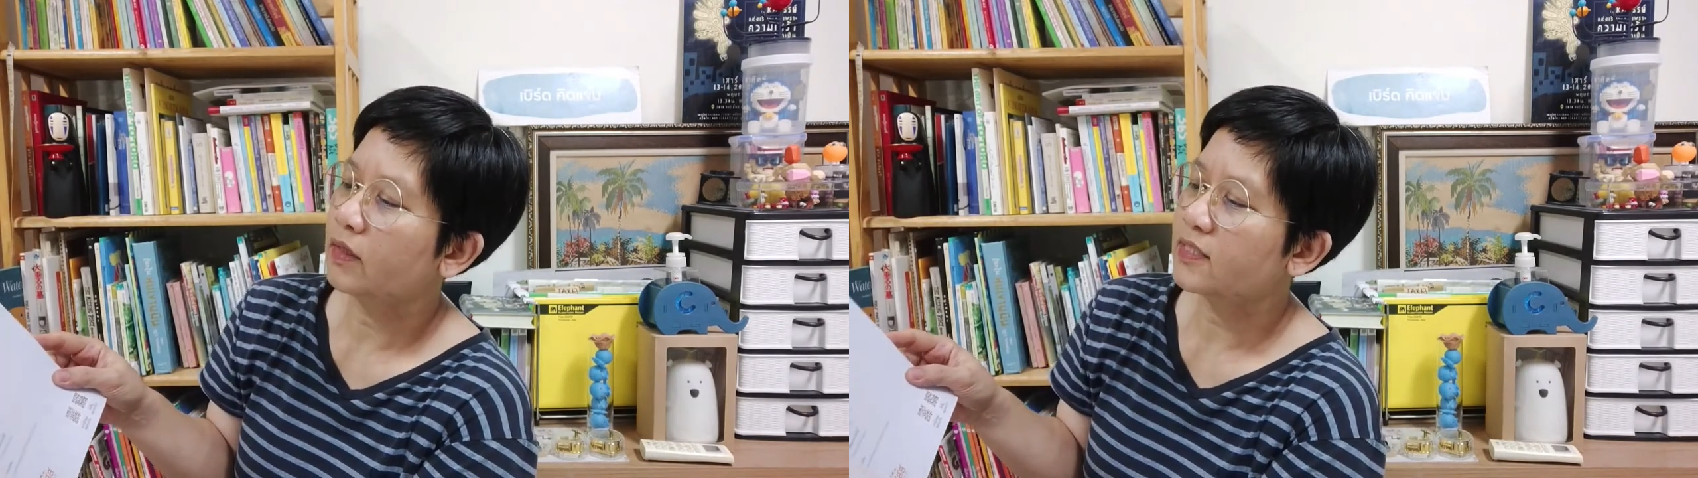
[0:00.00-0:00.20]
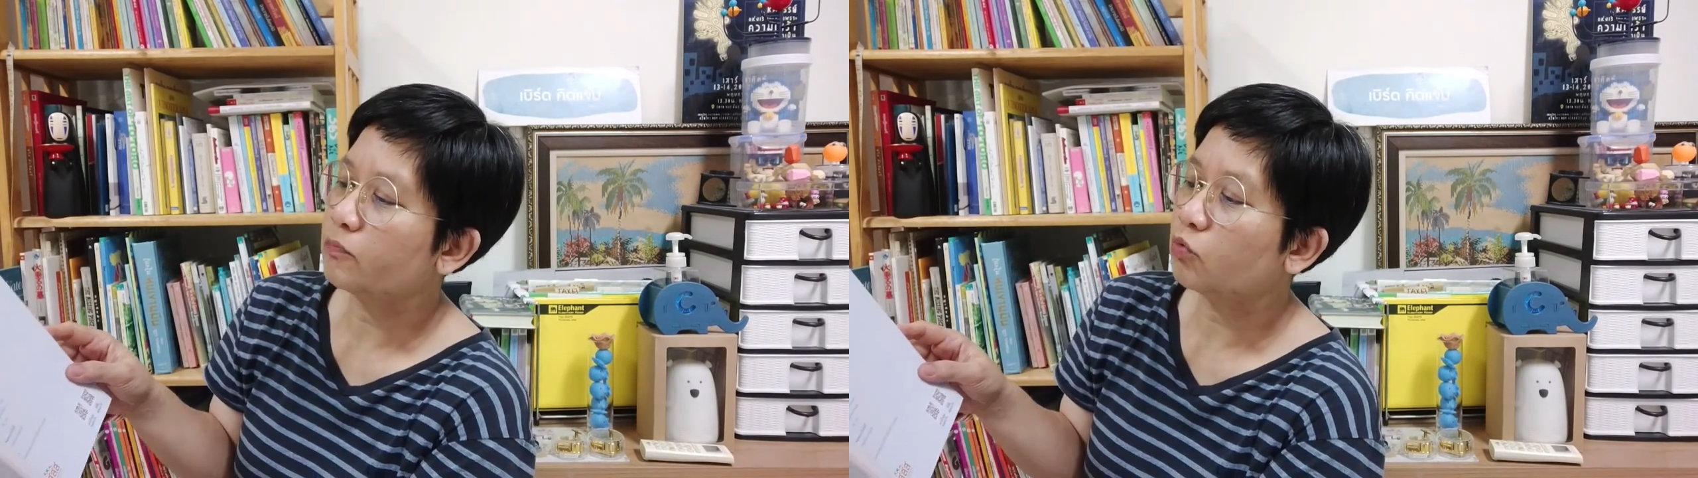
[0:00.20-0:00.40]

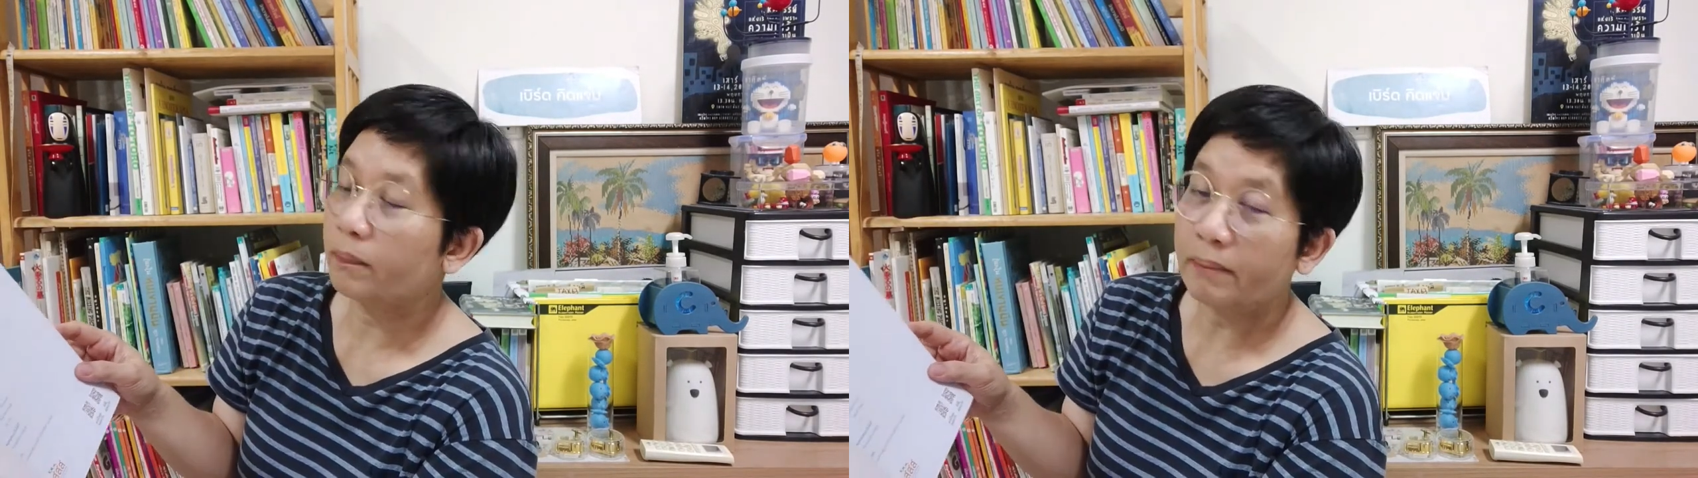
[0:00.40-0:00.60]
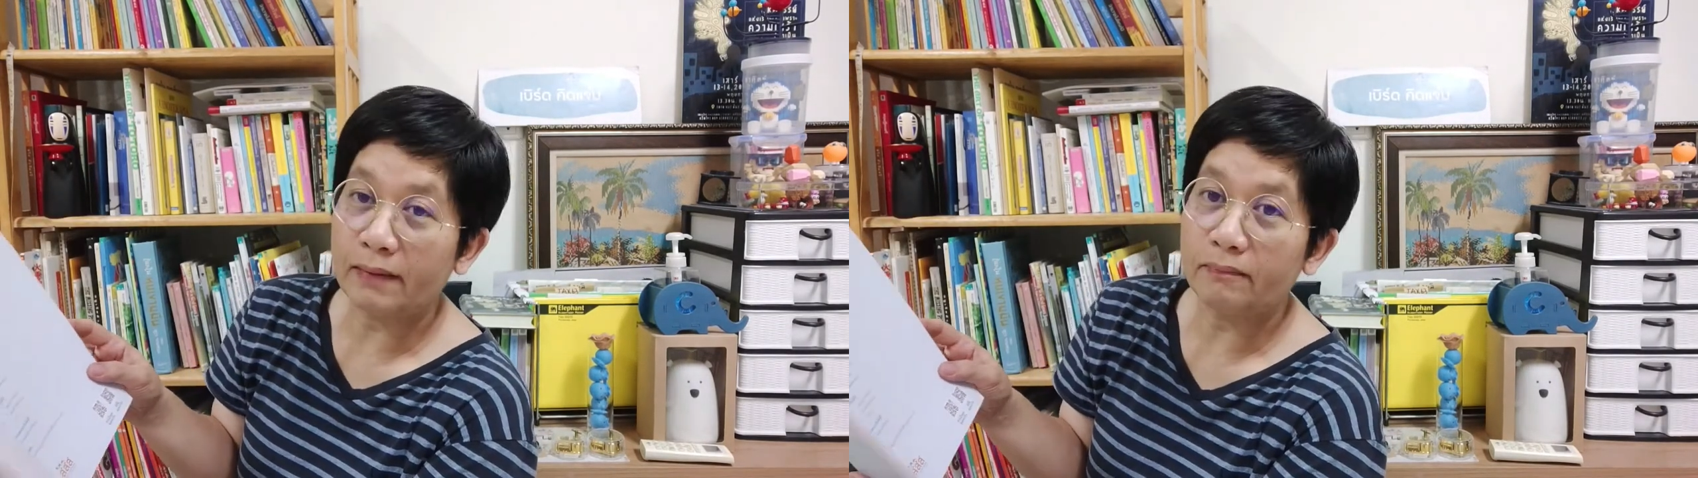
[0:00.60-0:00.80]
จำนวน
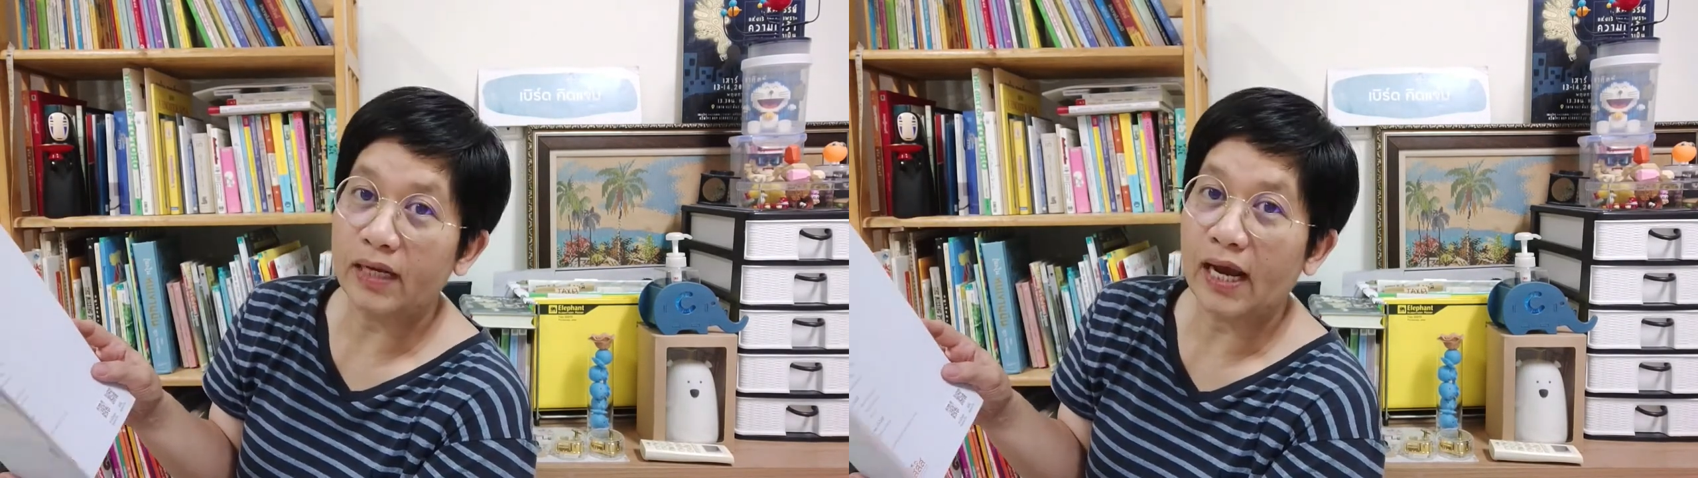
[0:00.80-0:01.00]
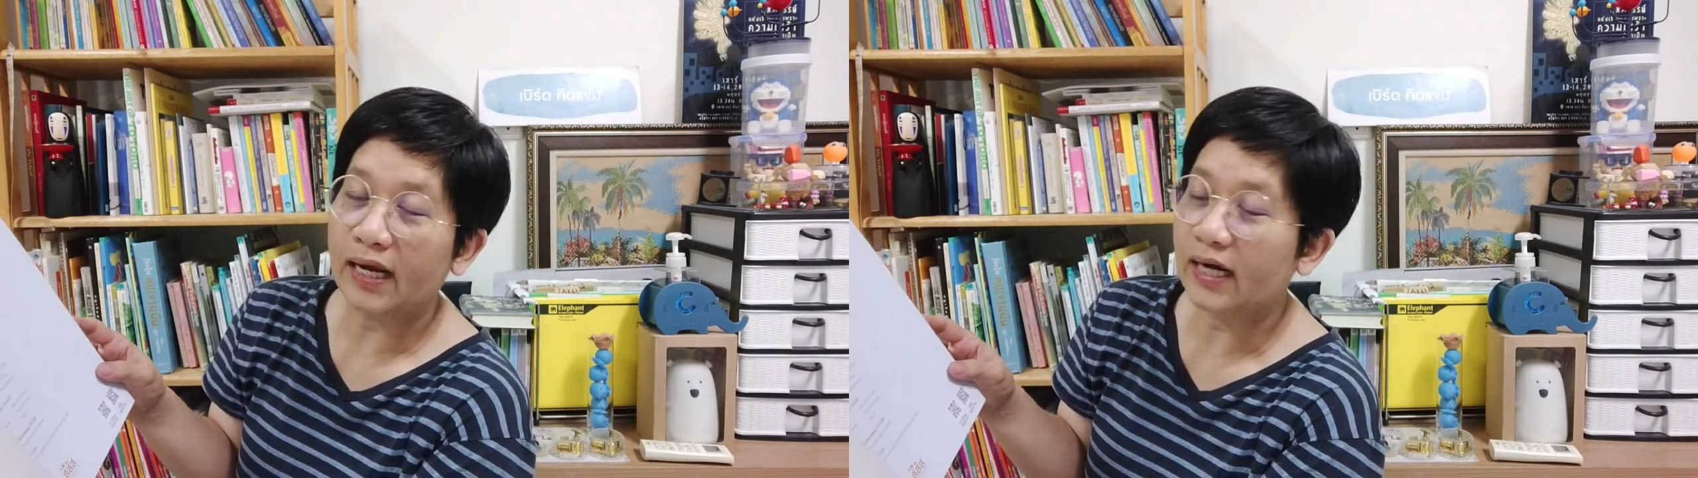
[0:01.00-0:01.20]
พิมพ์
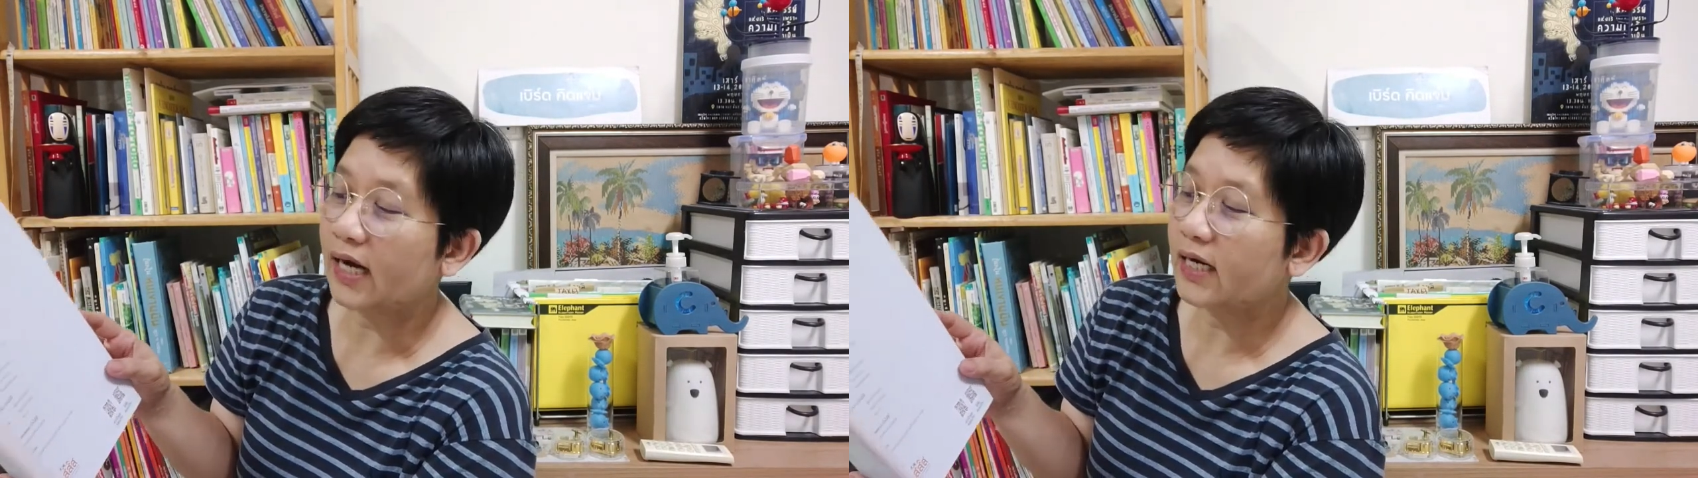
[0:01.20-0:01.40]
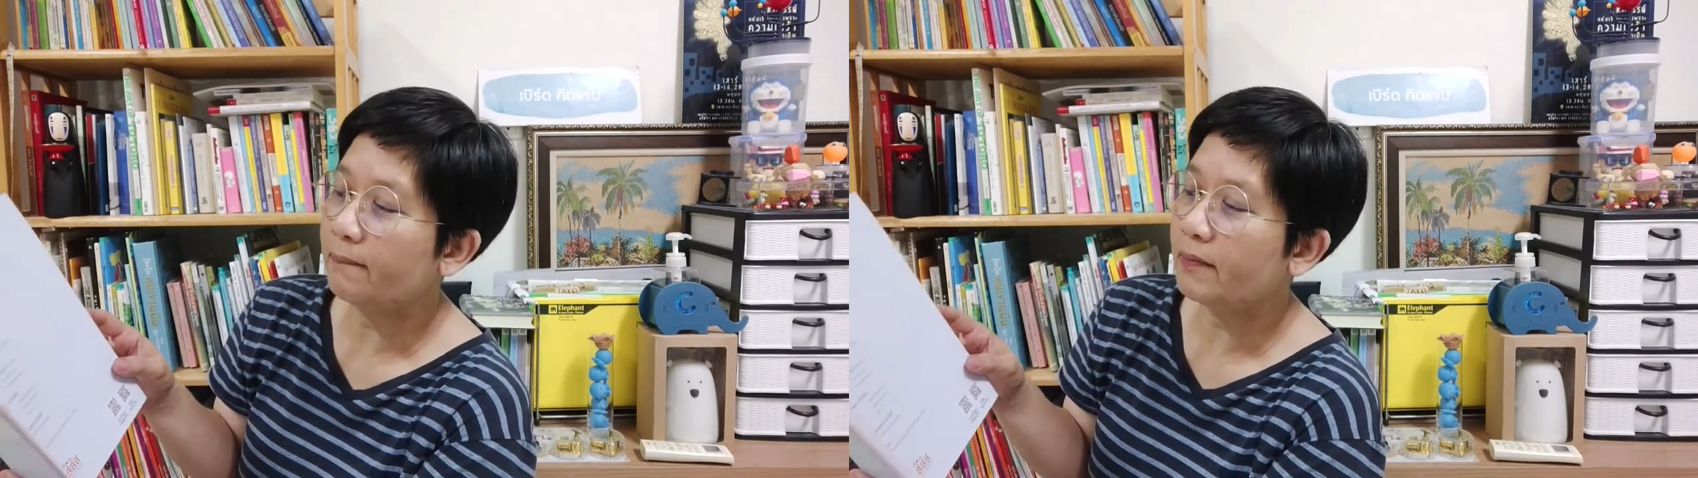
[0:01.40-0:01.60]
เนี่ย ครั้ง
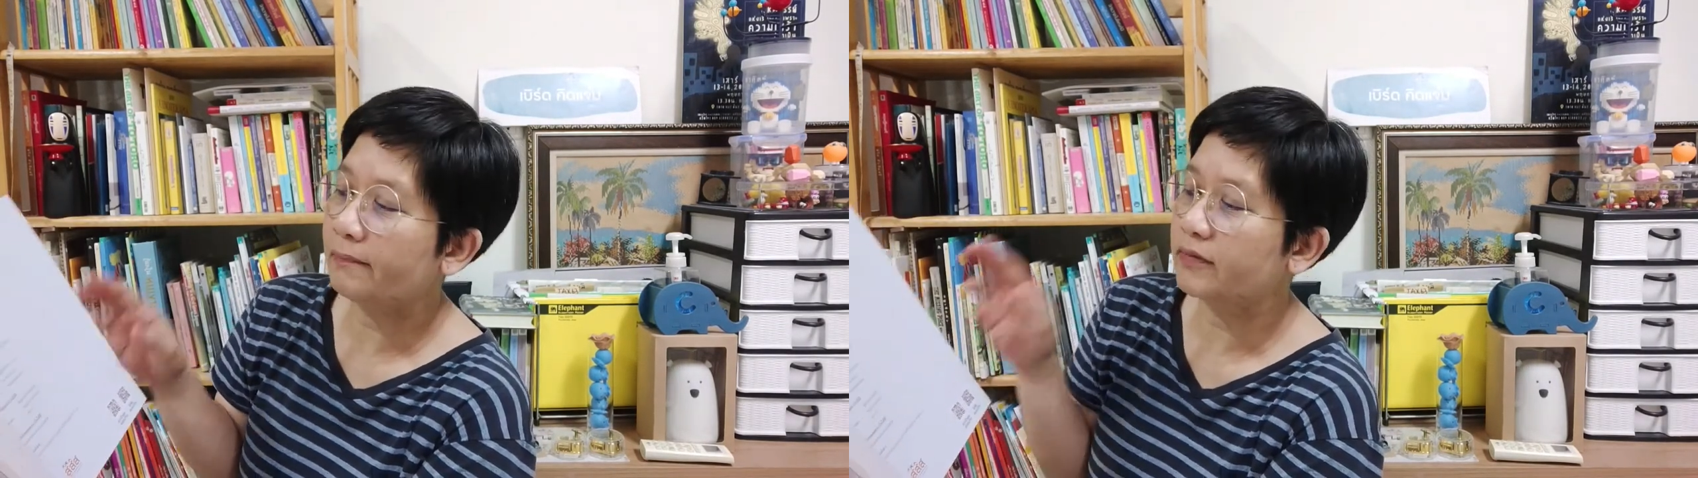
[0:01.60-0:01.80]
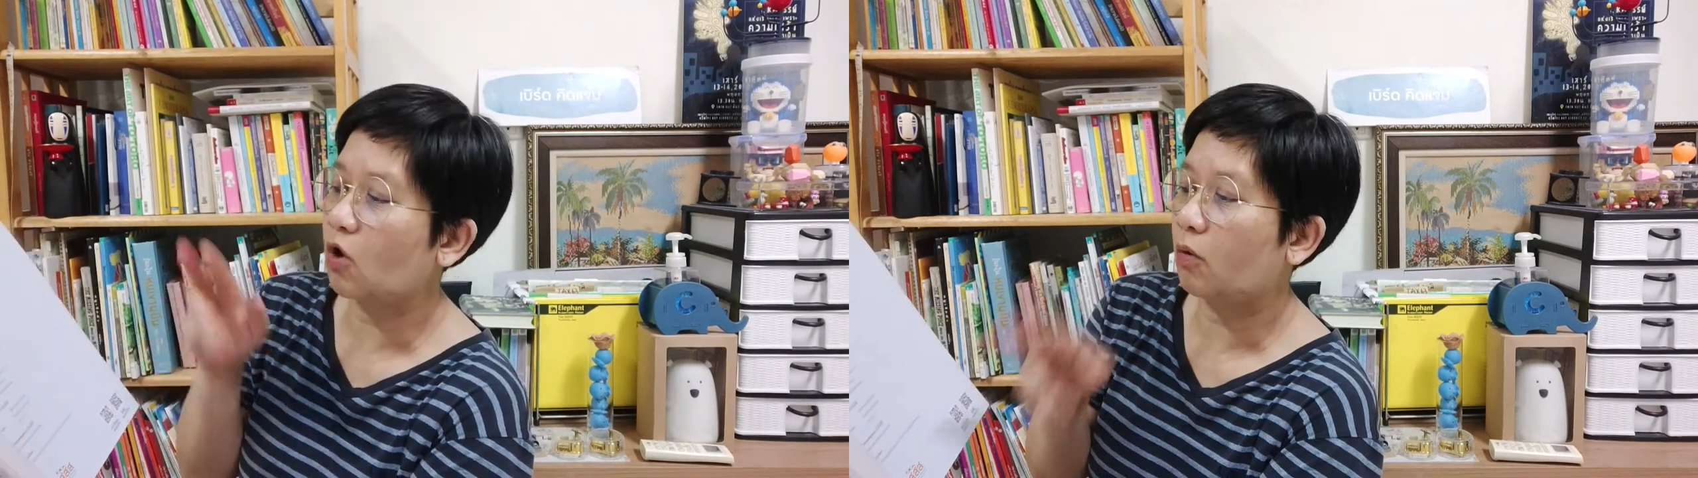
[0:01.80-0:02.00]
นี้พิมพ์